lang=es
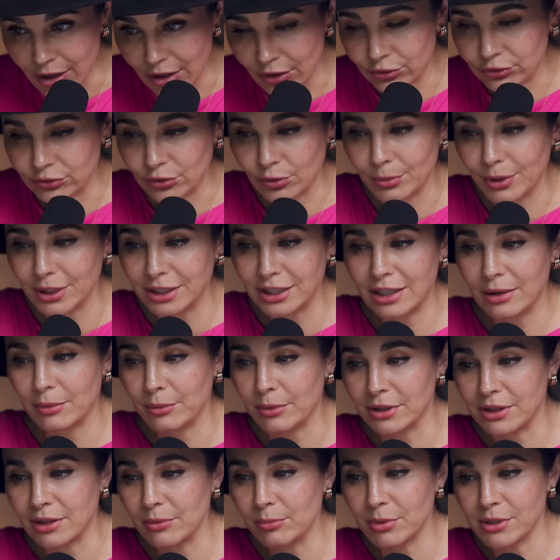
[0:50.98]

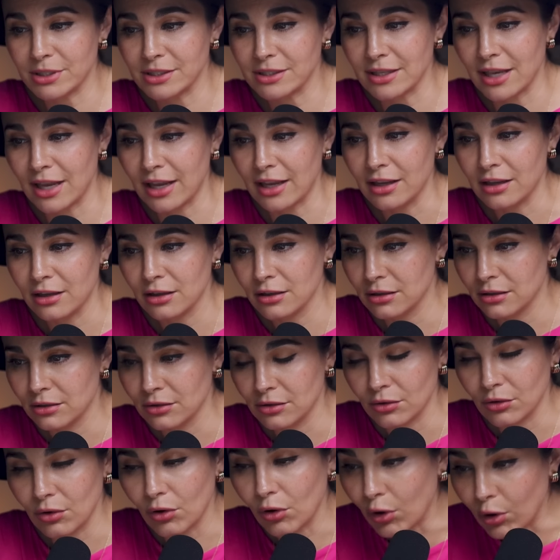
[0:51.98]
automáticamente pensé,
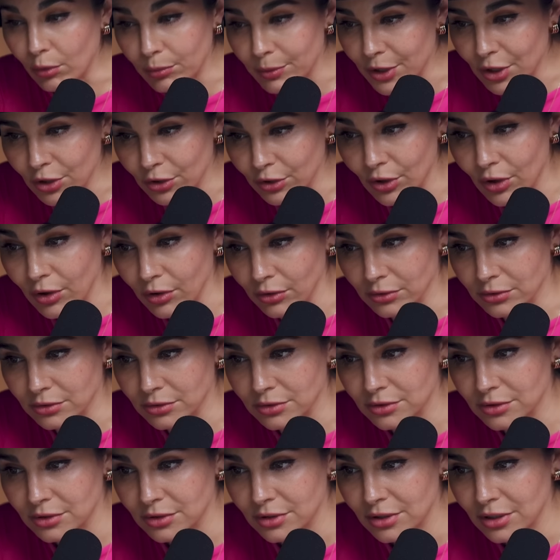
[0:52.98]
obvio no,
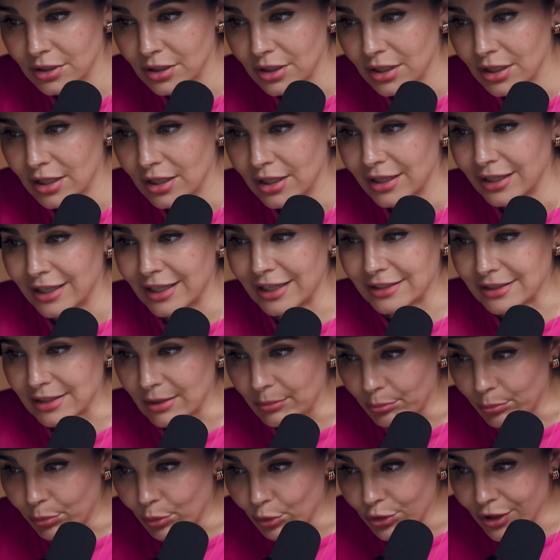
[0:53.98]
que se
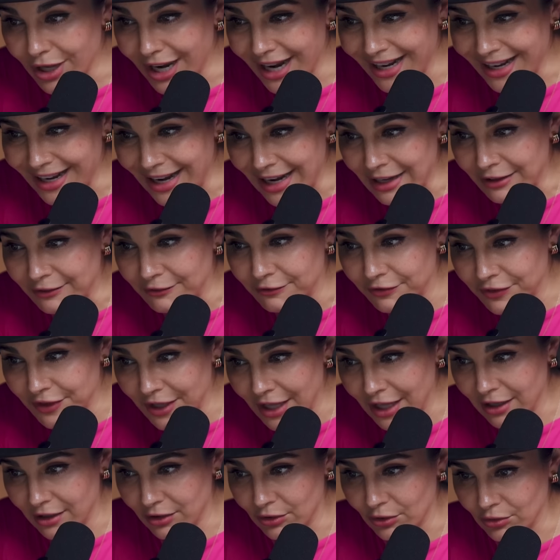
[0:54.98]
pudra en el
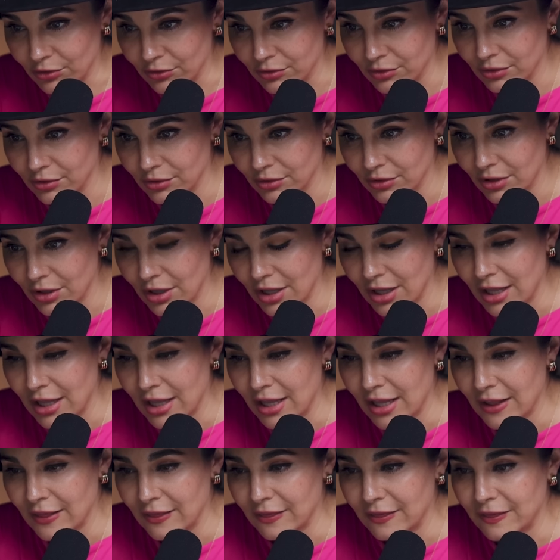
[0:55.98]
infierno.
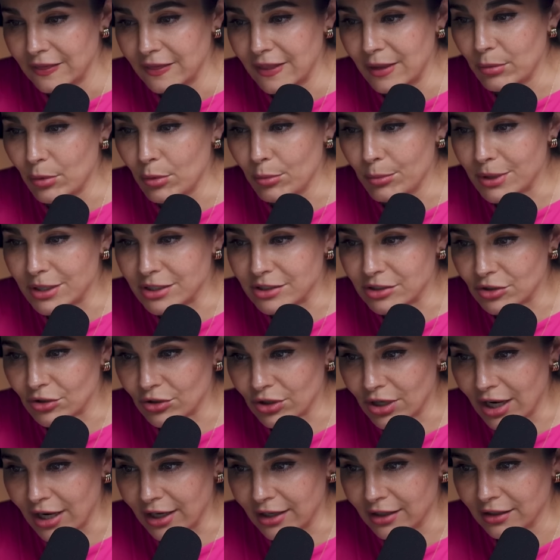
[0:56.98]
Debo
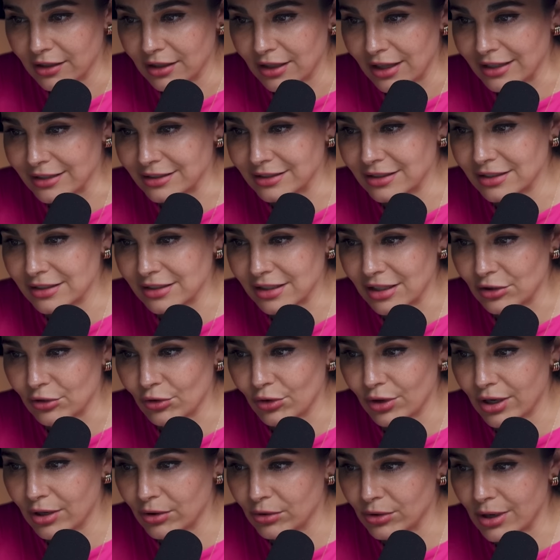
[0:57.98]
mencionar que este
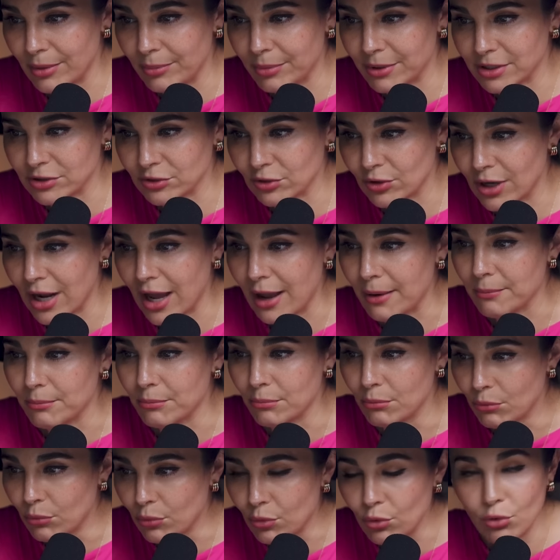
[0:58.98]
señor era una persona
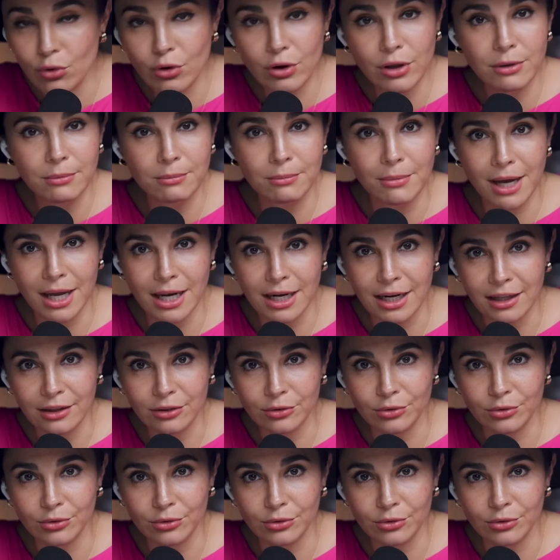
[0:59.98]
muy mala